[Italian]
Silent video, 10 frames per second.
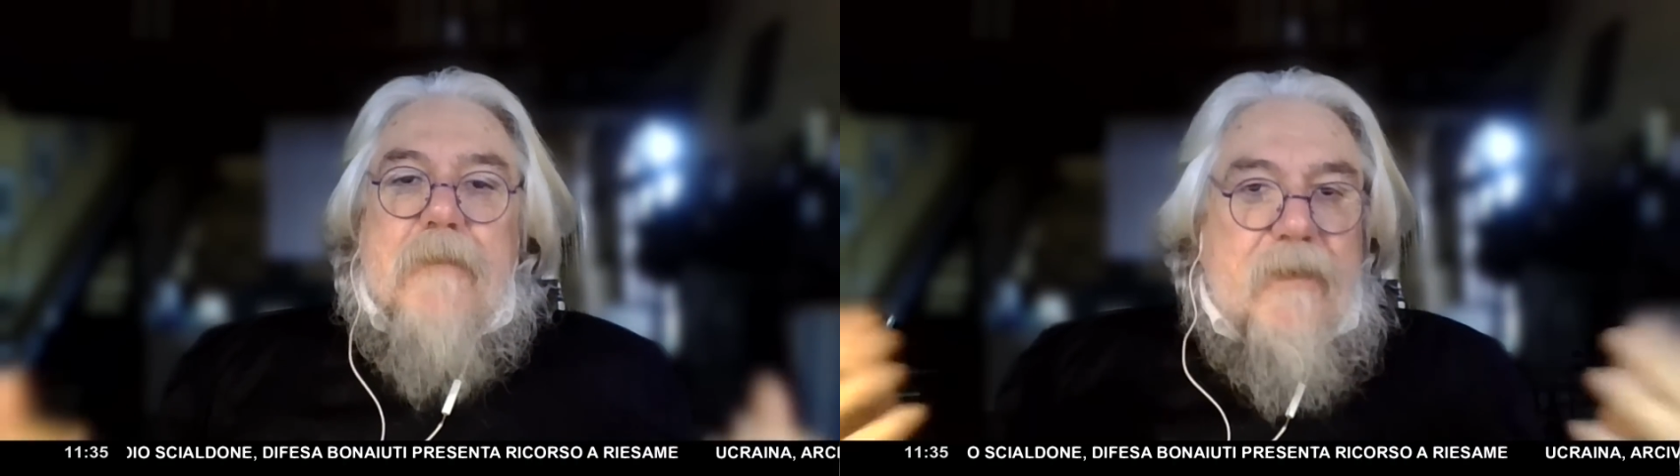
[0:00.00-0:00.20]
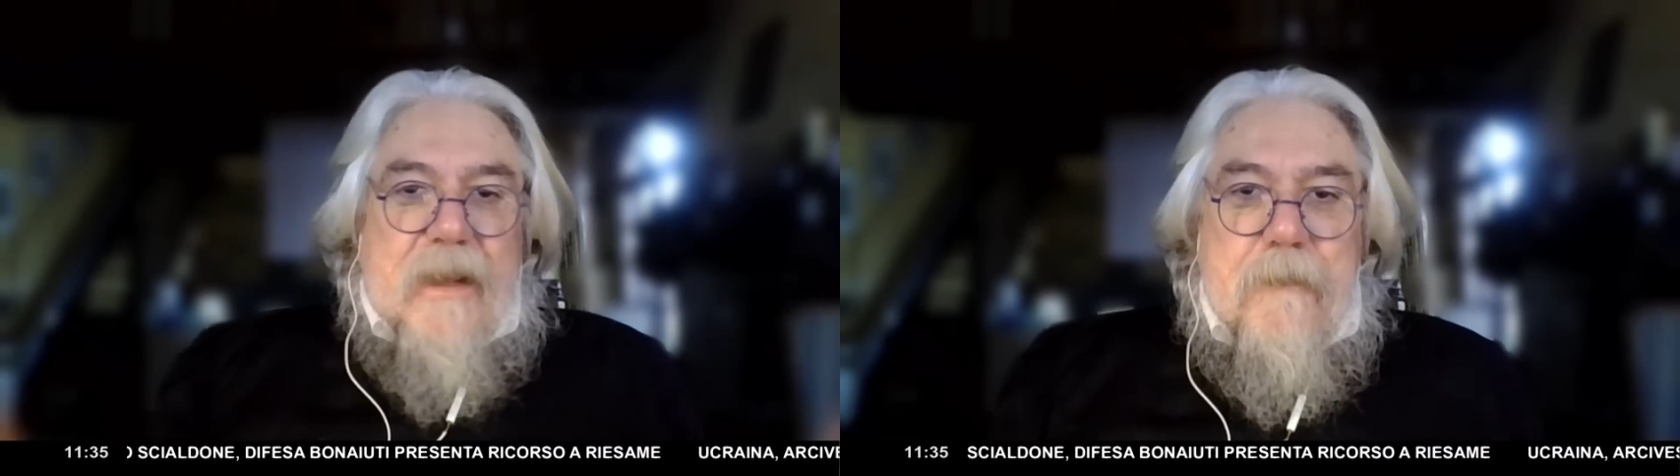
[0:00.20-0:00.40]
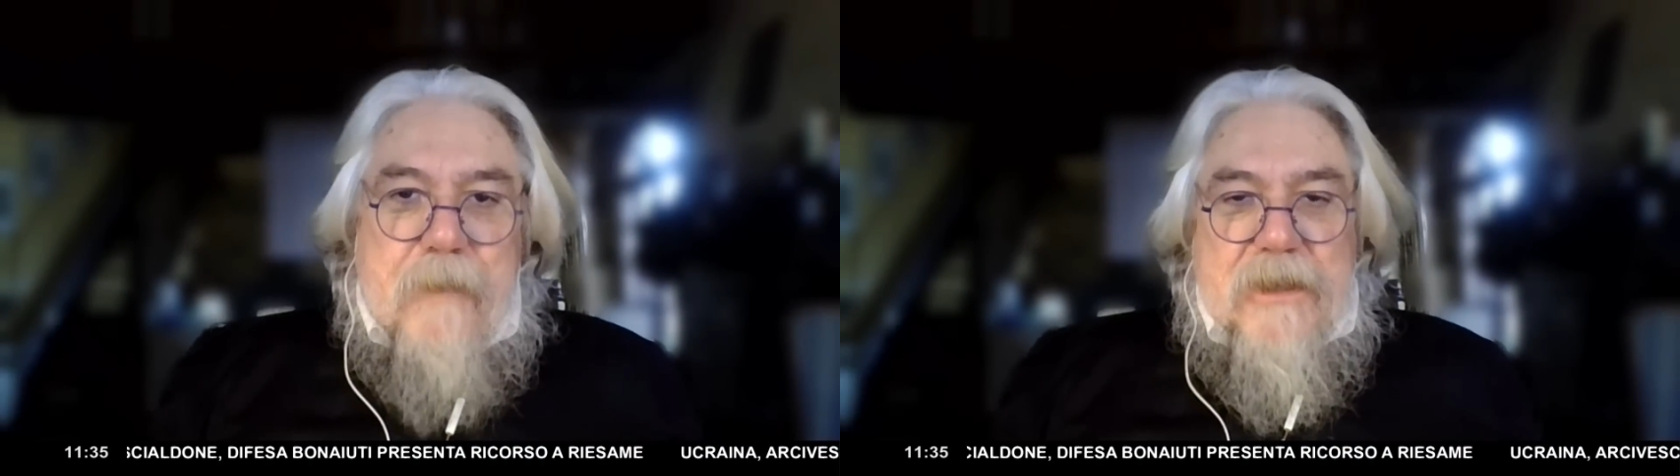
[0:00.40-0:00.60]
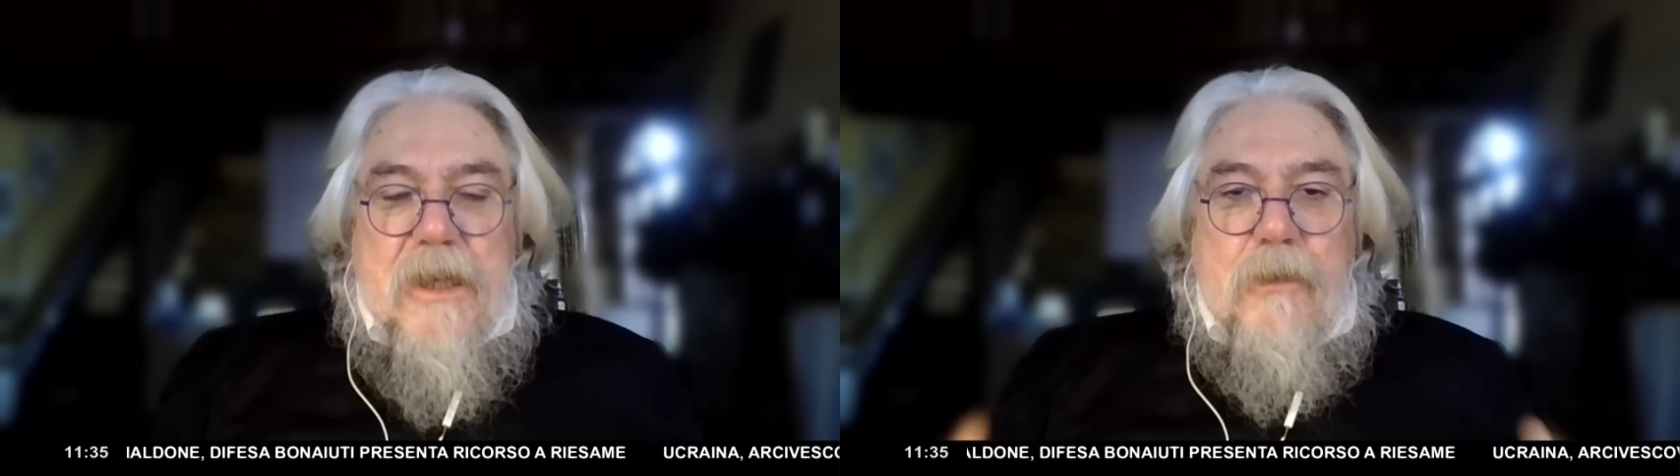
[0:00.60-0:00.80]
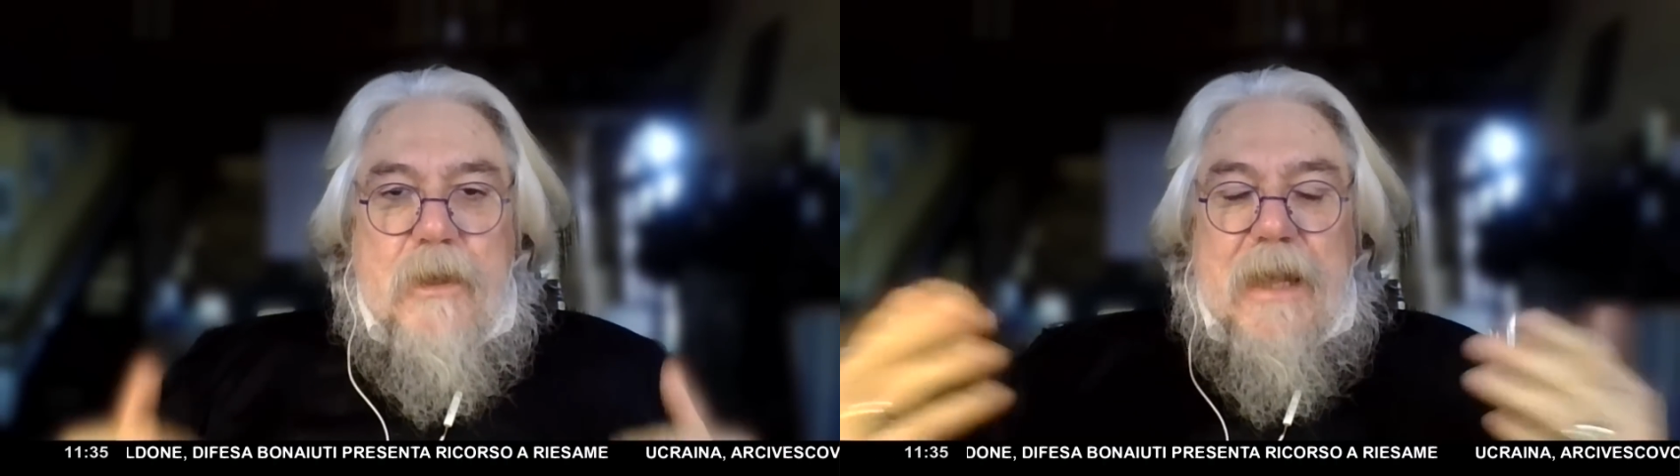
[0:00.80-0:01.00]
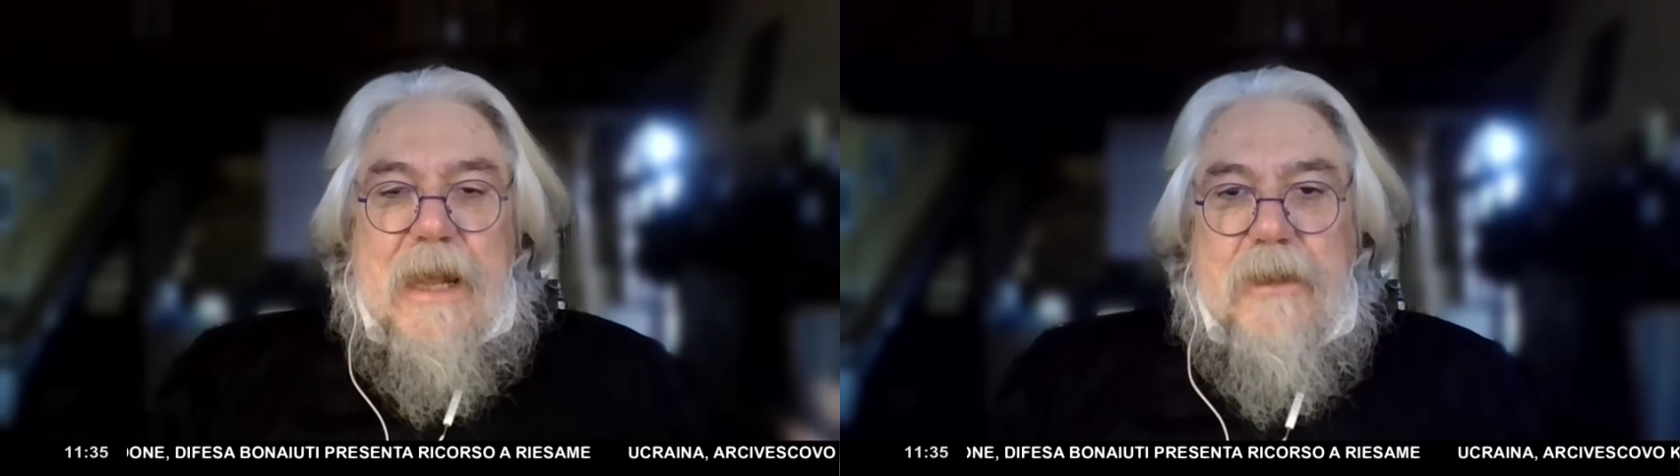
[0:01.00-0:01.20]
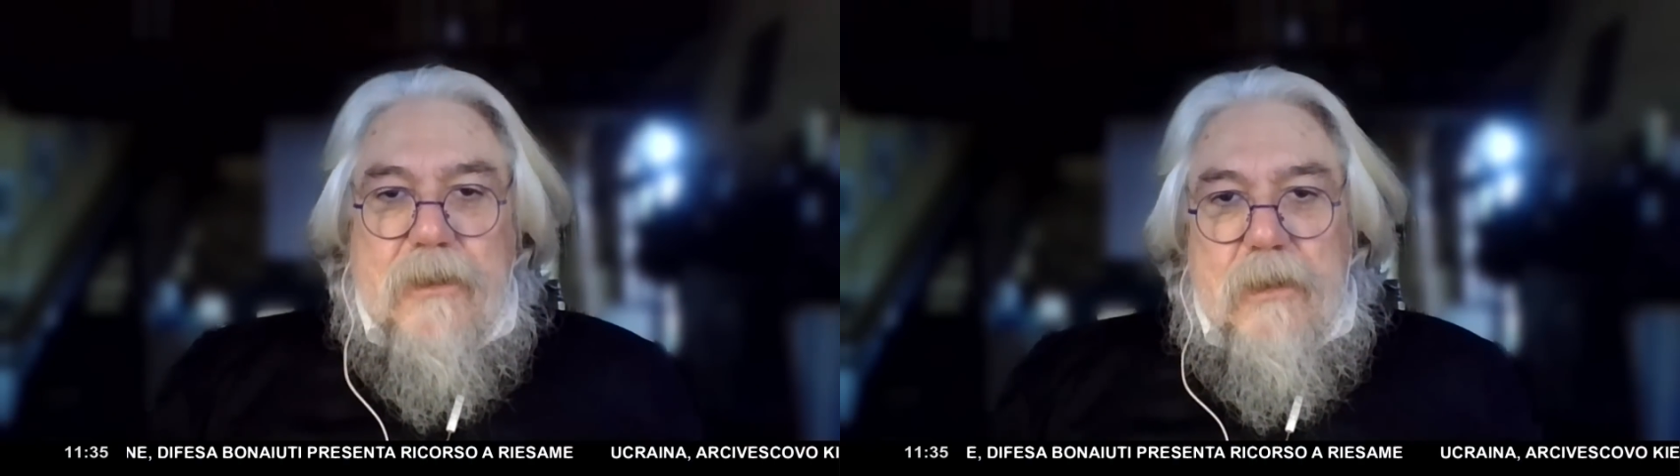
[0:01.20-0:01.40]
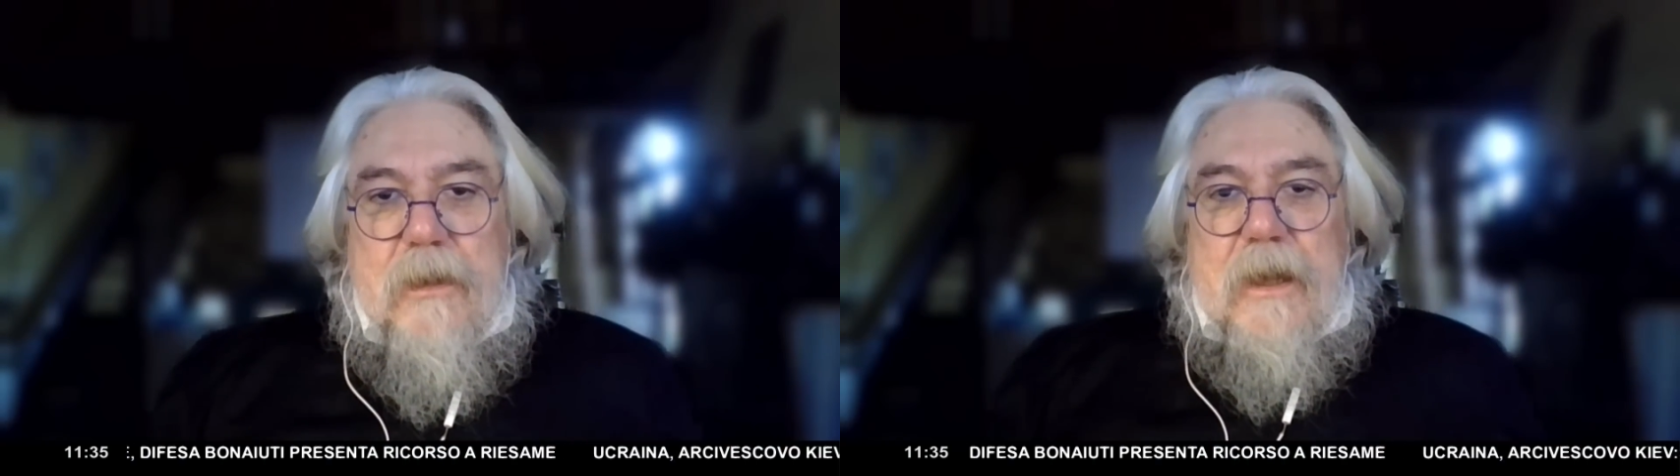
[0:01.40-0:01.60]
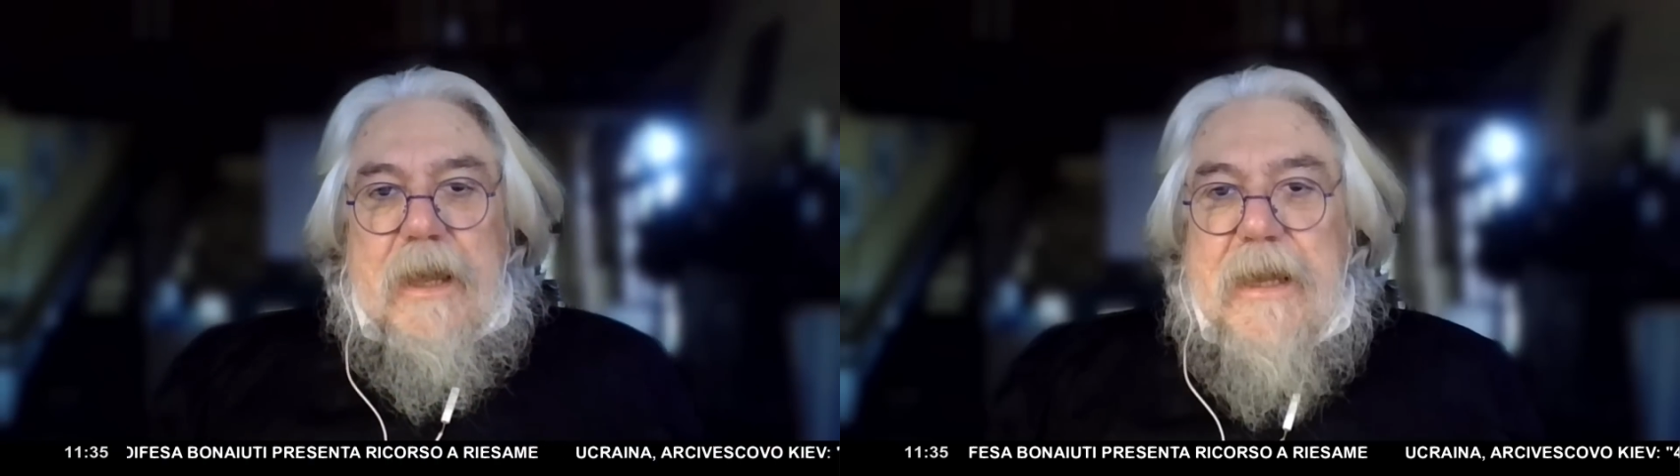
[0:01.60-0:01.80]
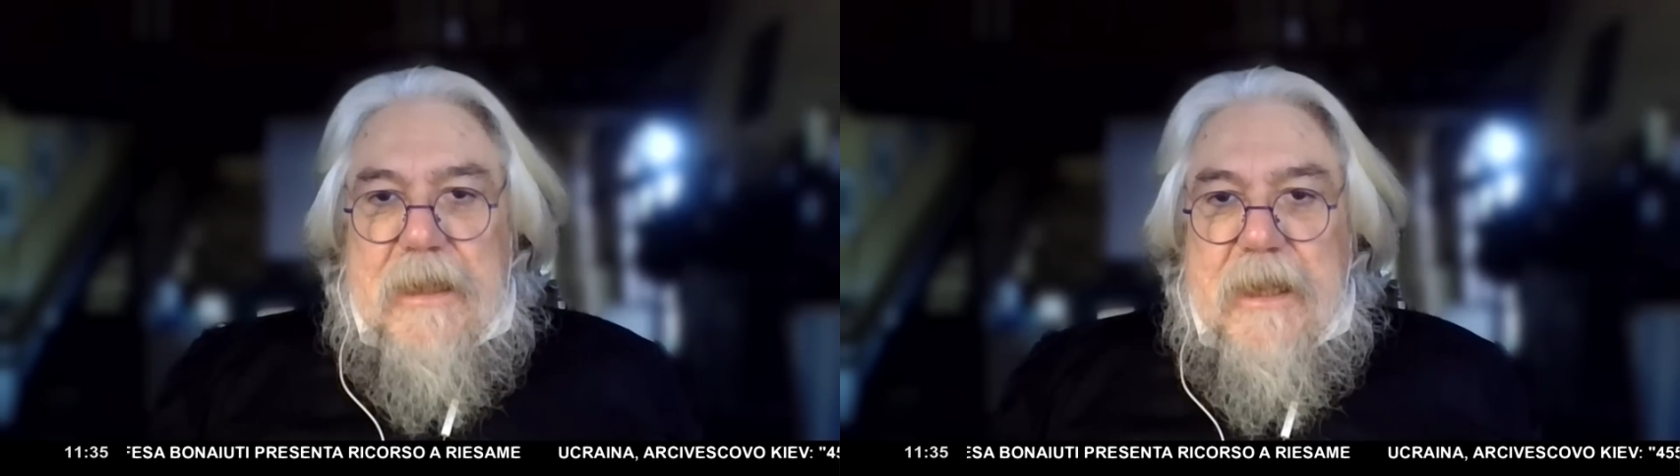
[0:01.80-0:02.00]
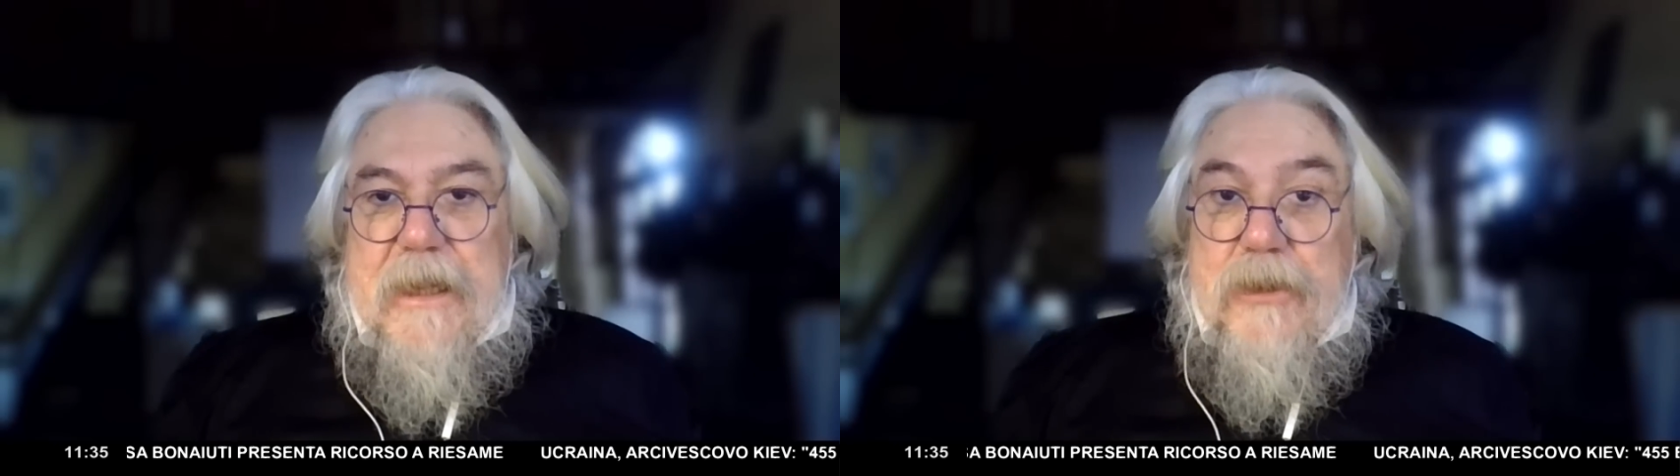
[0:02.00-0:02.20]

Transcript: ma venne perseguitato, era